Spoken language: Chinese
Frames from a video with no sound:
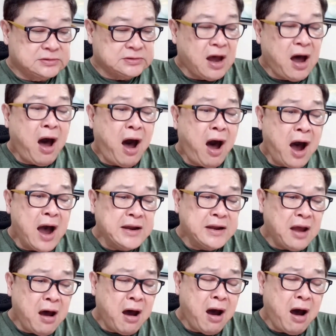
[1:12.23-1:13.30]
在
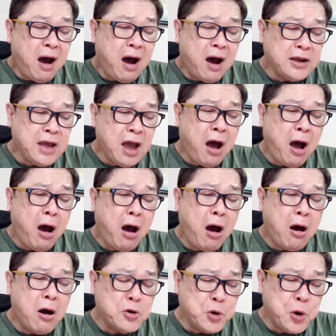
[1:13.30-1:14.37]
那
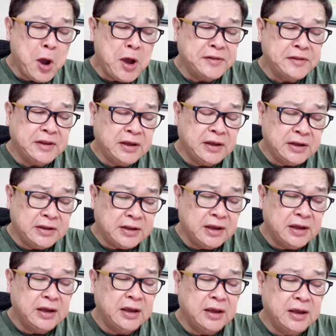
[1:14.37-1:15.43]
遥远的
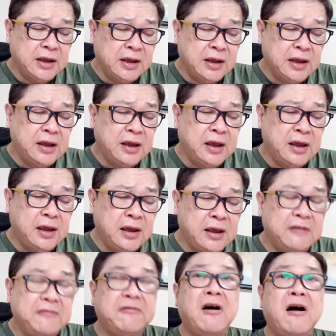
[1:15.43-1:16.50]

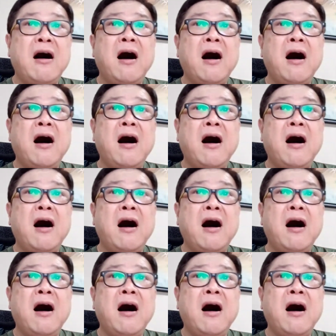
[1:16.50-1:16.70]
地方，